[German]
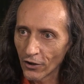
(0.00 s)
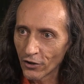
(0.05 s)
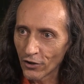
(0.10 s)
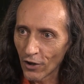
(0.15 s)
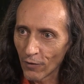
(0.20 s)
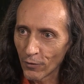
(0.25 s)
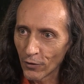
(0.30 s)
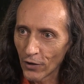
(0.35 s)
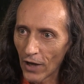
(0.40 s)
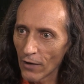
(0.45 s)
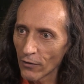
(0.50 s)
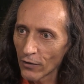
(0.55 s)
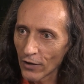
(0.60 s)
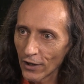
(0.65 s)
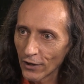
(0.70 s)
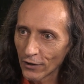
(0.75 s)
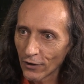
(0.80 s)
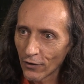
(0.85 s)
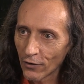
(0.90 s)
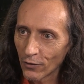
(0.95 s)
ich davon
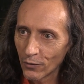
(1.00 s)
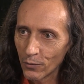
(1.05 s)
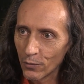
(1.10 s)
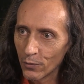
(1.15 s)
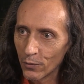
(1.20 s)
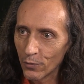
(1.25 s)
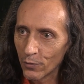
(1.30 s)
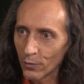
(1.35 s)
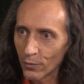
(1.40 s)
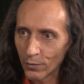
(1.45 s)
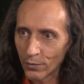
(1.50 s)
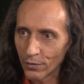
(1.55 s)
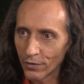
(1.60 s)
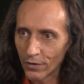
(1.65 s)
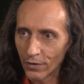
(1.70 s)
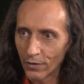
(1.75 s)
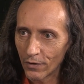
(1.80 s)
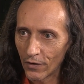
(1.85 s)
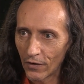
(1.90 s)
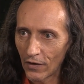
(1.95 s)
ausgehen, dass du,
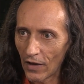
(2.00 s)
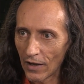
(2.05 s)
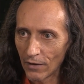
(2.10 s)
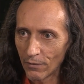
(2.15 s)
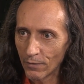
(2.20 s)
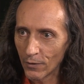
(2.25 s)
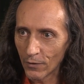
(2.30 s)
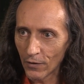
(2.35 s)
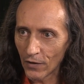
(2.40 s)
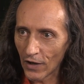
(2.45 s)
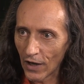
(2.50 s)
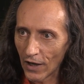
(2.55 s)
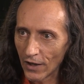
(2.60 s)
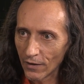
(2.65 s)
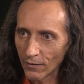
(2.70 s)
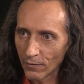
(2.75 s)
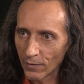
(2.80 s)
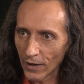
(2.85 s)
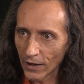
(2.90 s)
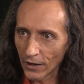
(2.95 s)
äh, seit wir uns
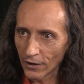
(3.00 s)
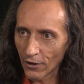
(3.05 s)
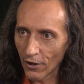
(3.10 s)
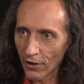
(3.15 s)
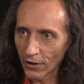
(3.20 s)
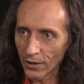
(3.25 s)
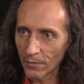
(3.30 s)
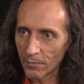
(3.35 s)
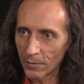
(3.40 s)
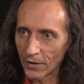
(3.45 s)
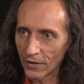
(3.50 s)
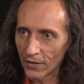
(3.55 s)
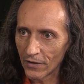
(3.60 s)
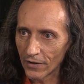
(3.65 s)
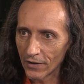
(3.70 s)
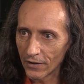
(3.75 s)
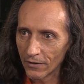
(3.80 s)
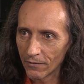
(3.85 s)
kennen, Vegetarier bist?